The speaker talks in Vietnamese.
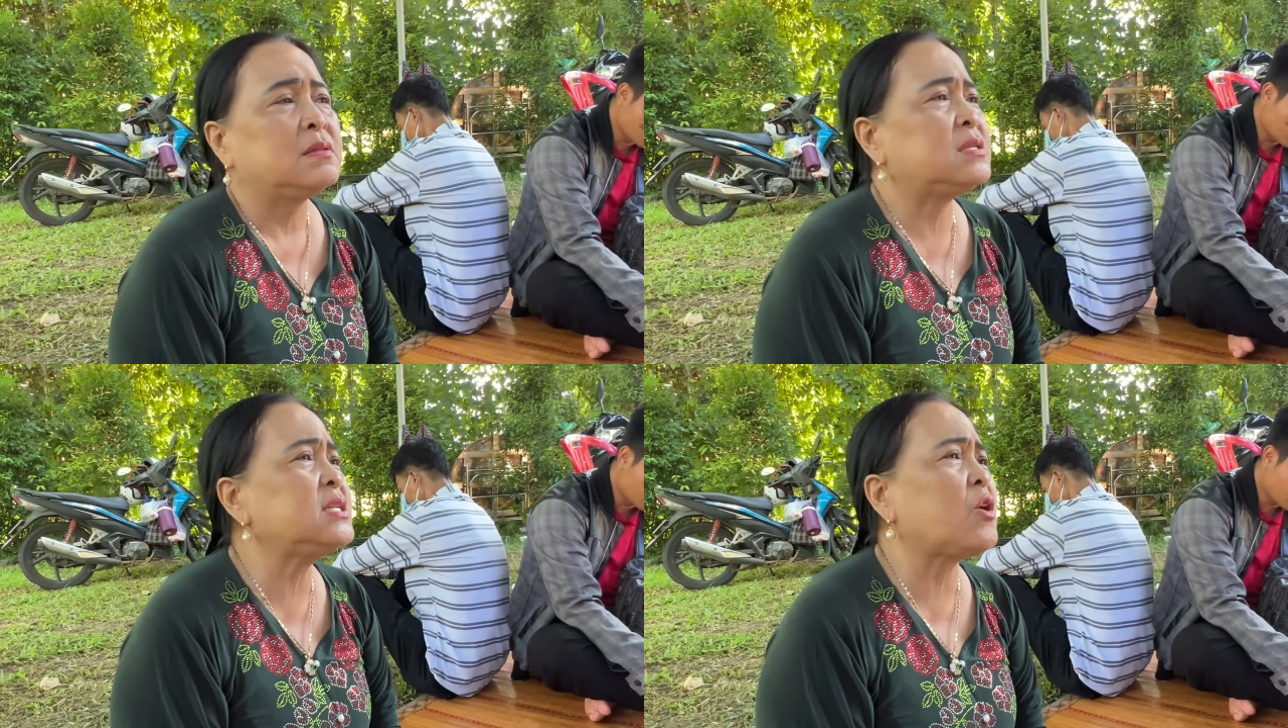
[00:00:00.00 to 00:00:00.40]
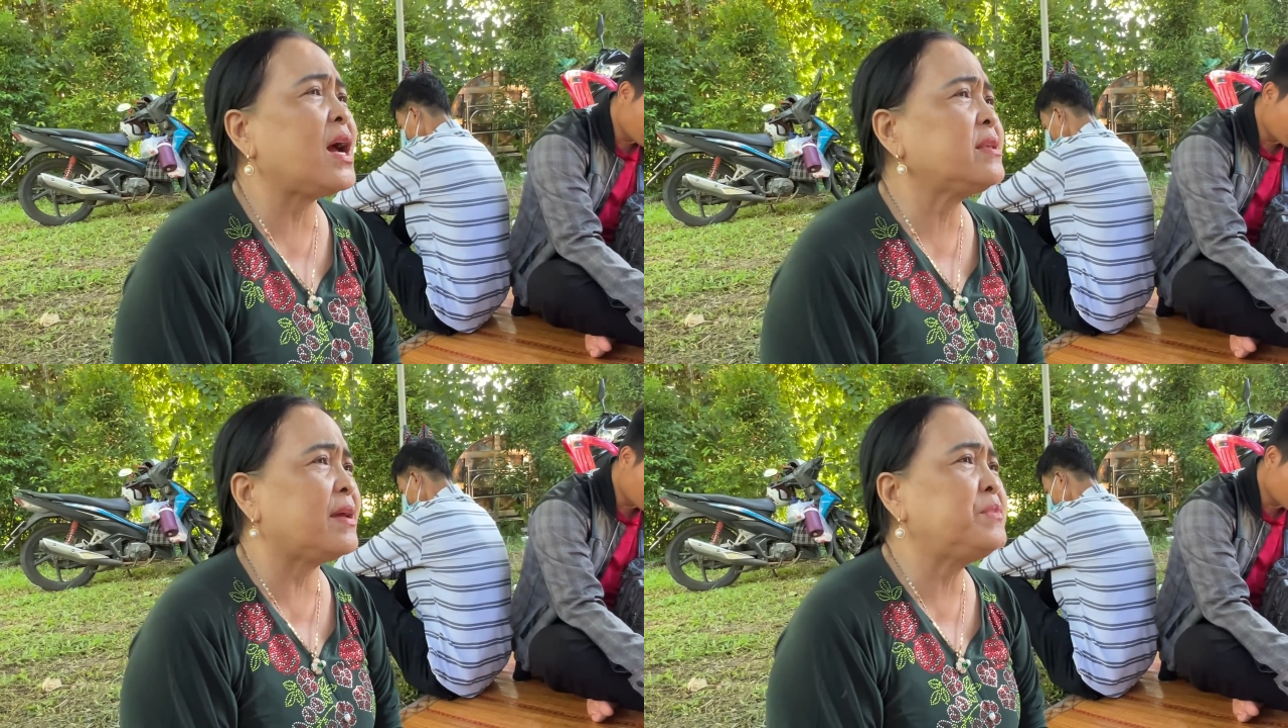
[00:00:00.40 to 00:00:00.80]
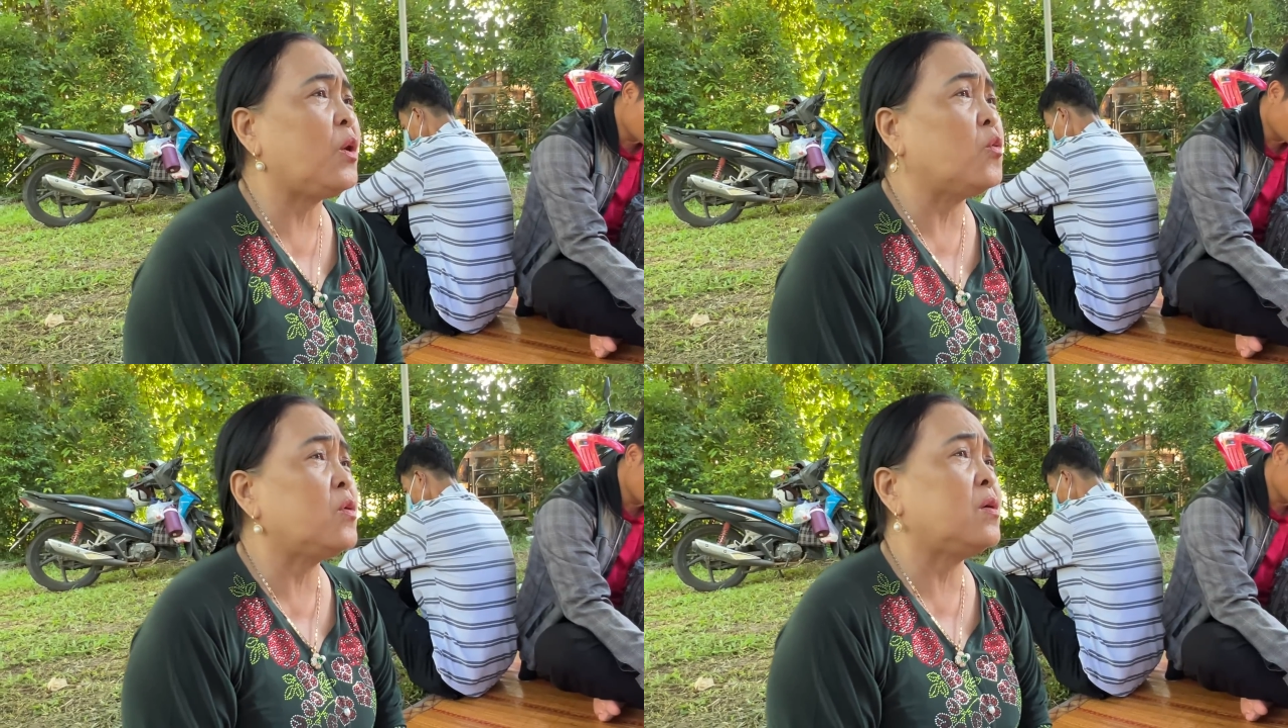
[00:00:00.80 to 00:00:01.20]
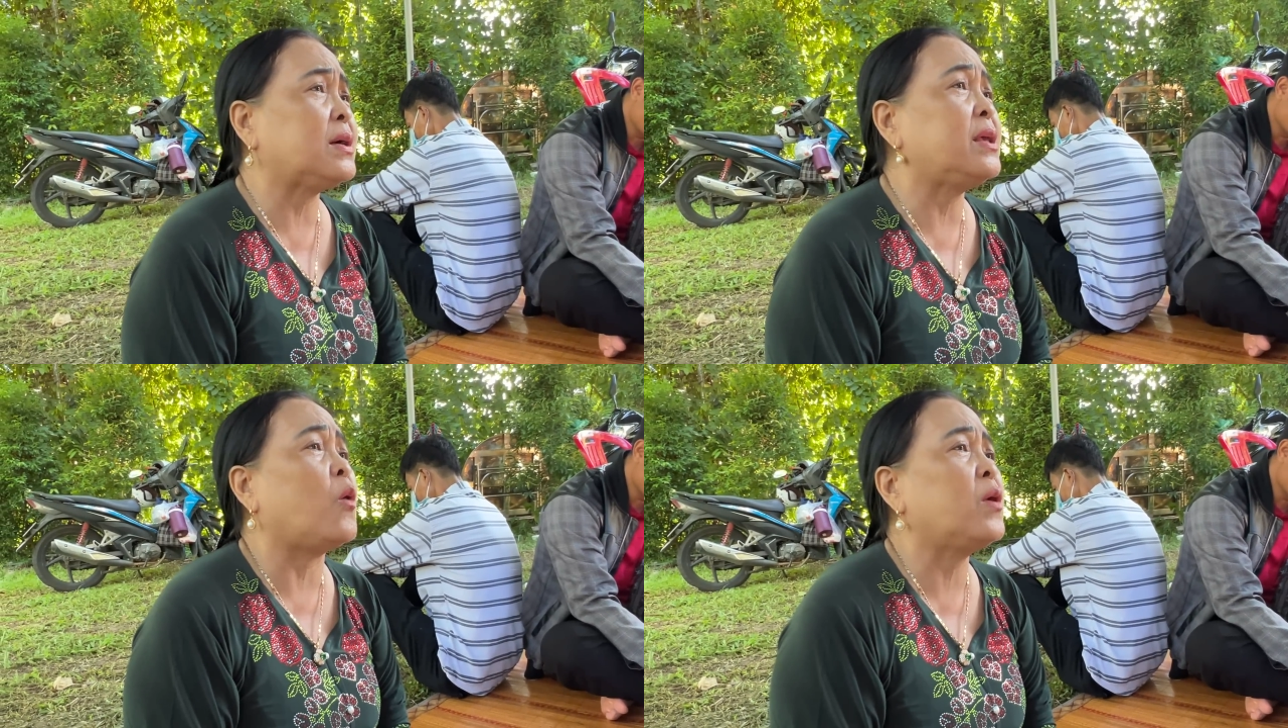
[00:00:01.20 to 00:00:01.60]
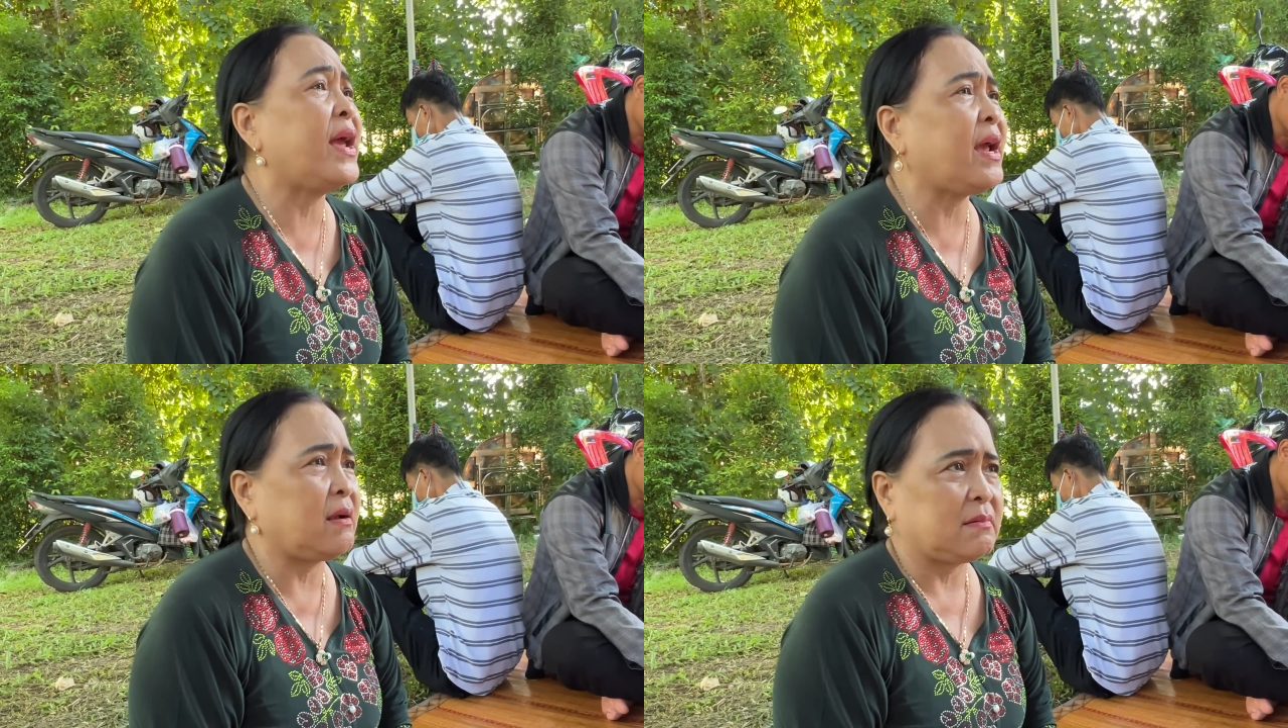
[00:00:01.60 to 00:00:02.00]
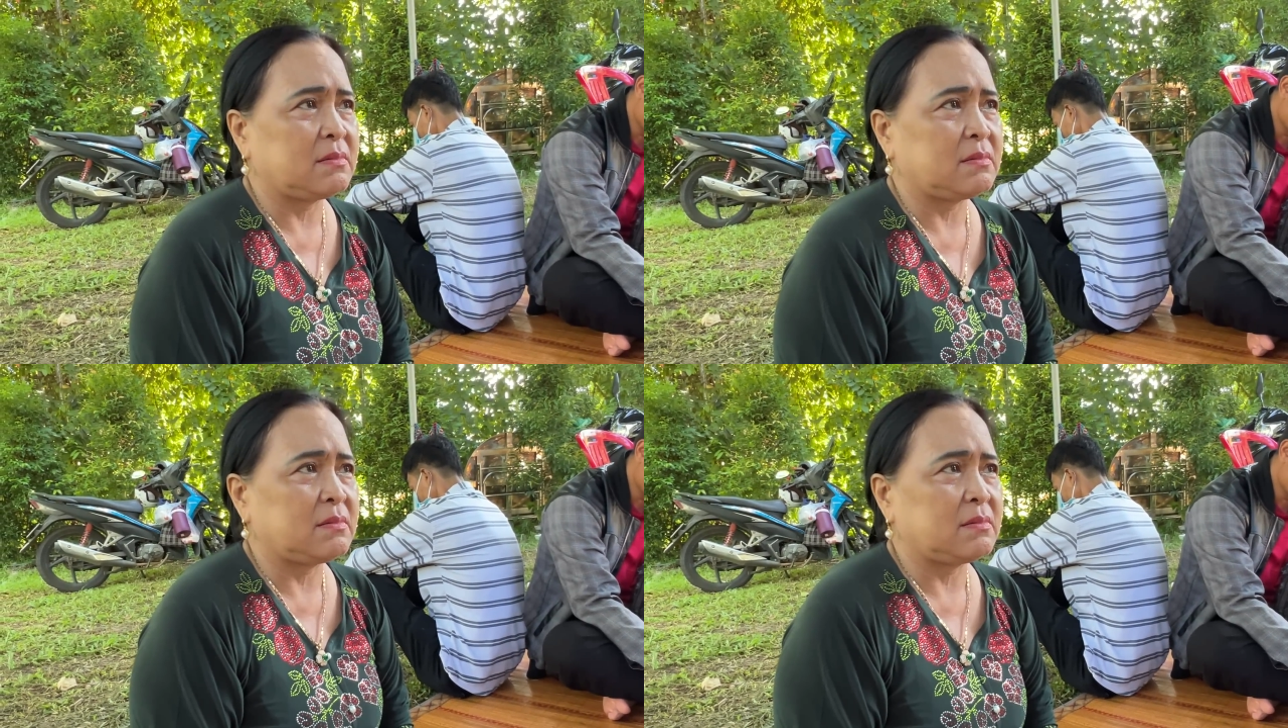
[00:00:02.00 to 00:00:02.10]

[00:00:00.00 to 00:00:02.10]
xí xóa cho em vụ cây dù ngang